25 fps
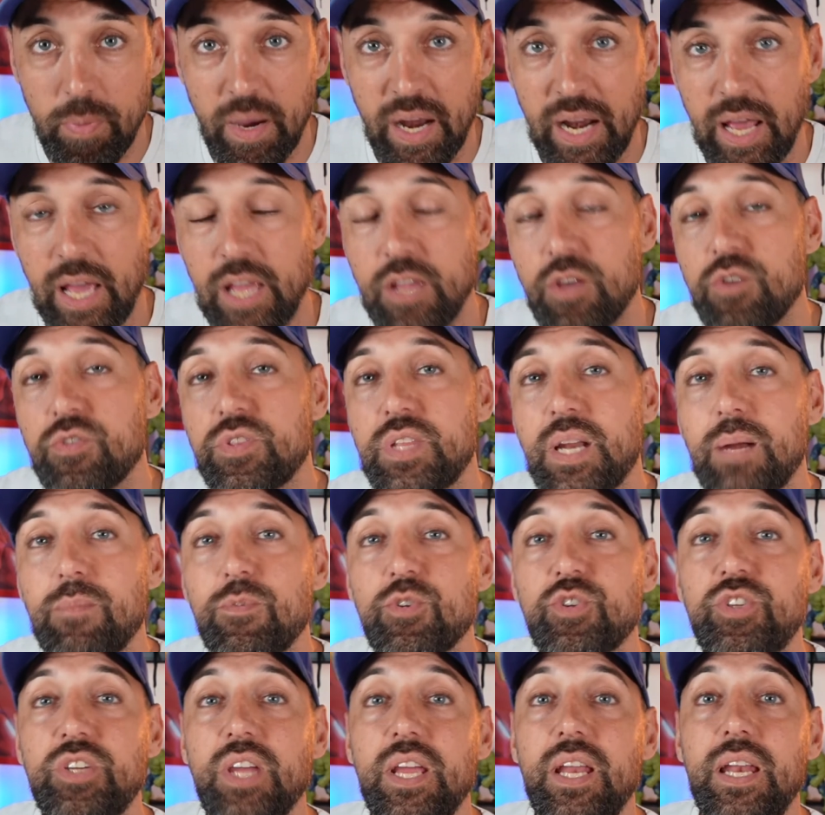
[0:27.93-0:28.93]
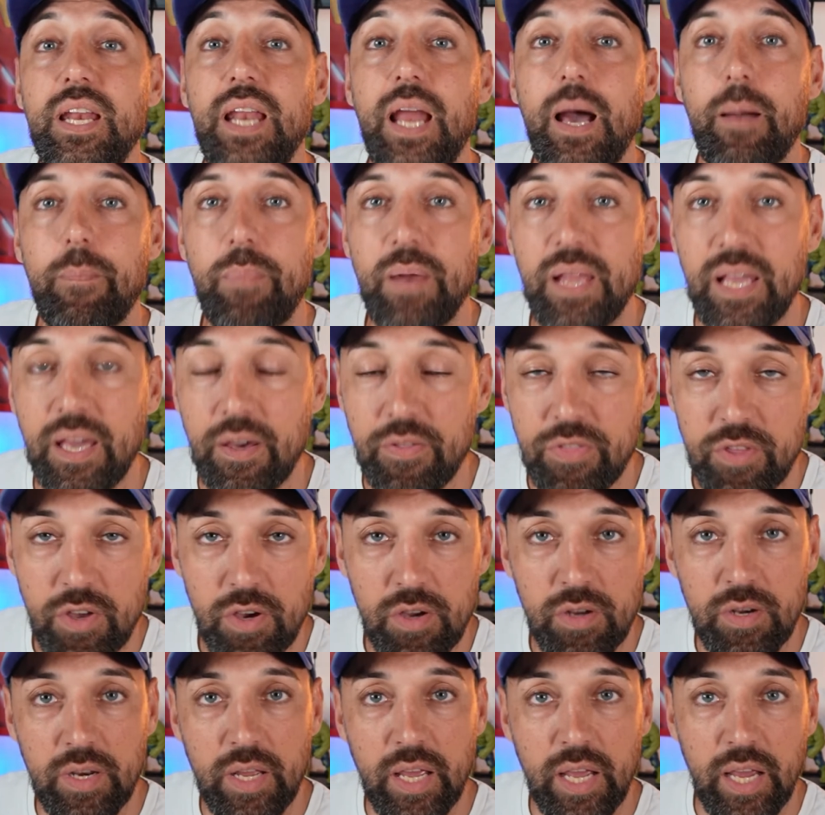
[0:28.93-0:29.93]
Para ello entramos en la
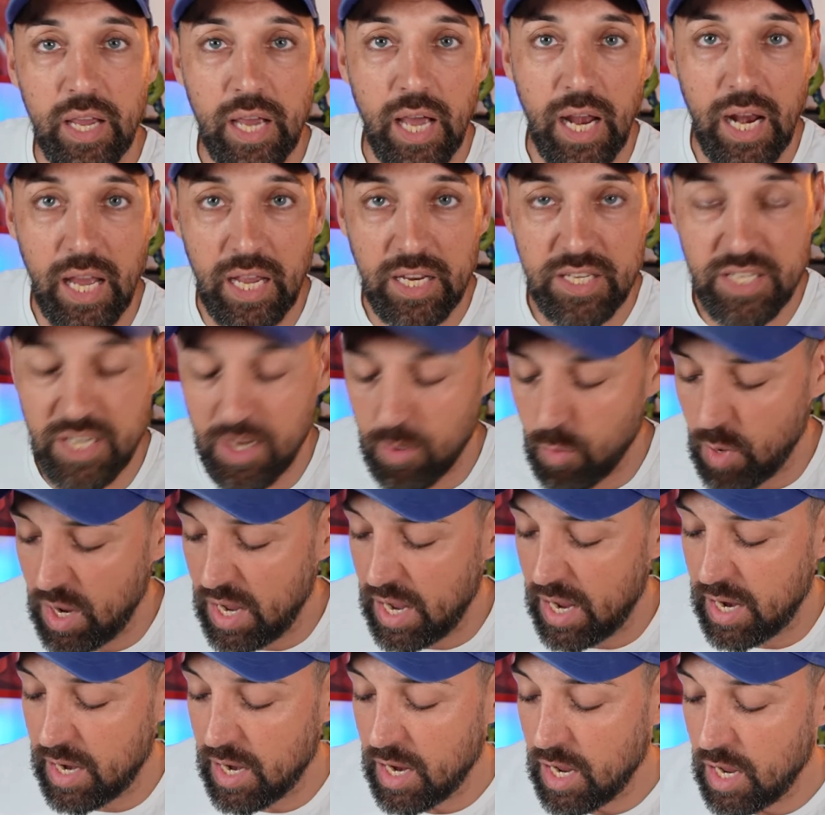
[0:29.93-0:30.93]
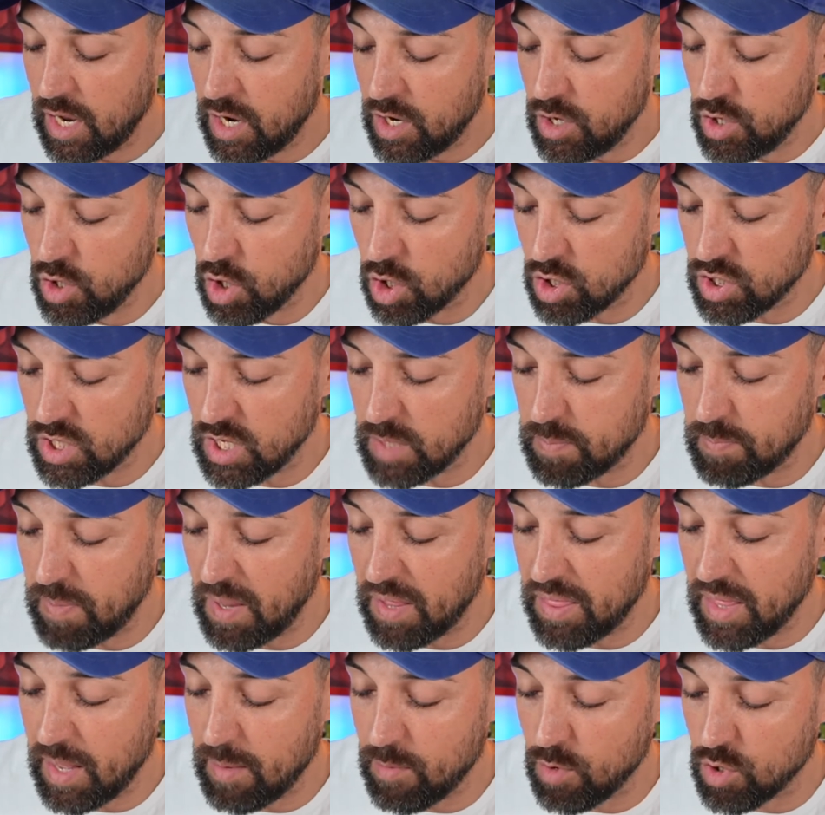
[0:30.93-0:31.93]
aplicación, en Galaxy Wear, nos
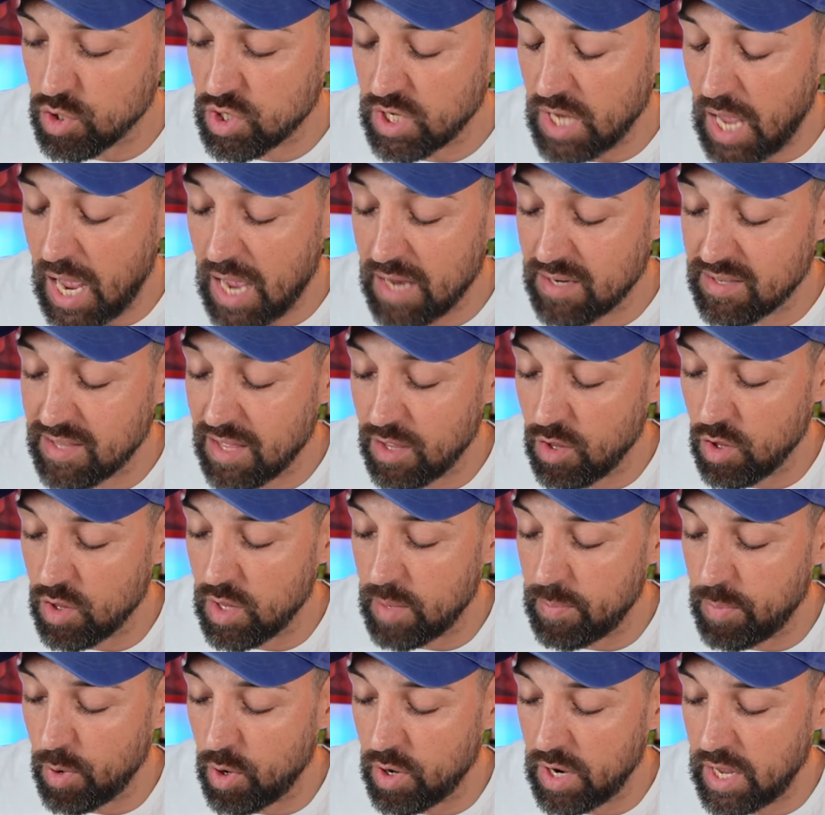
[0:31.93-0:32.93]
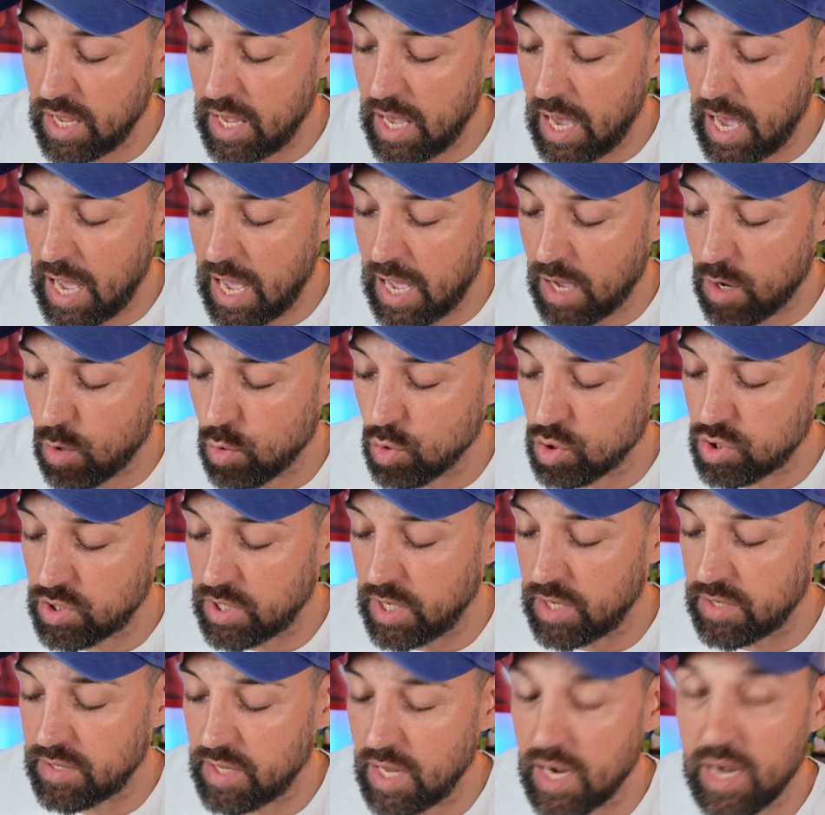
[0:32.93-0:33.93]
desplazamos hasta donde pone
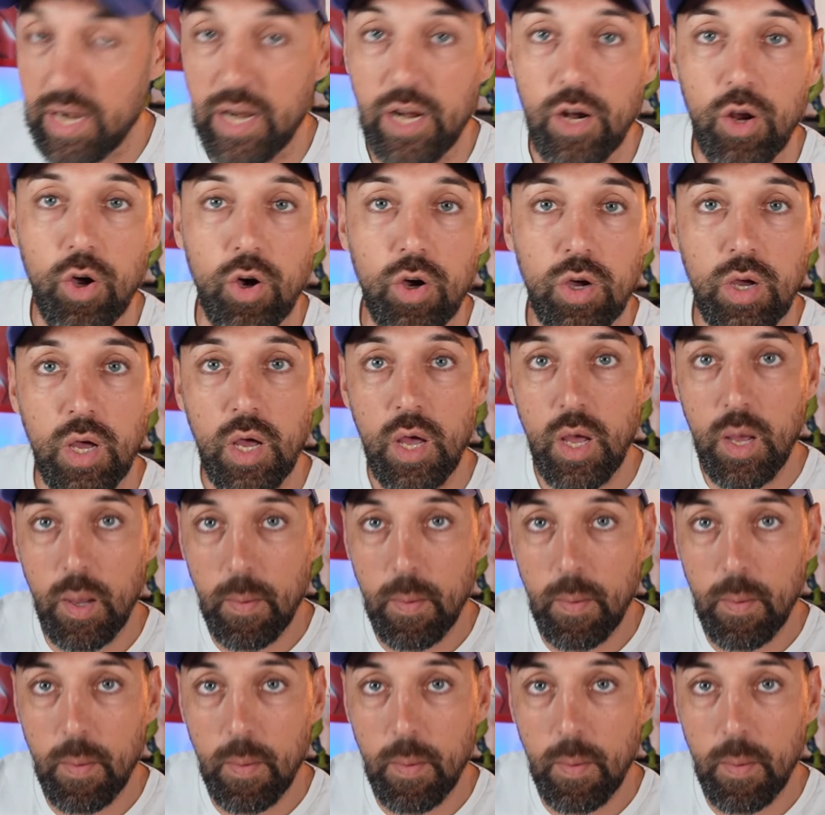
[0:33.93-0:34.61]
ajustes del reloj,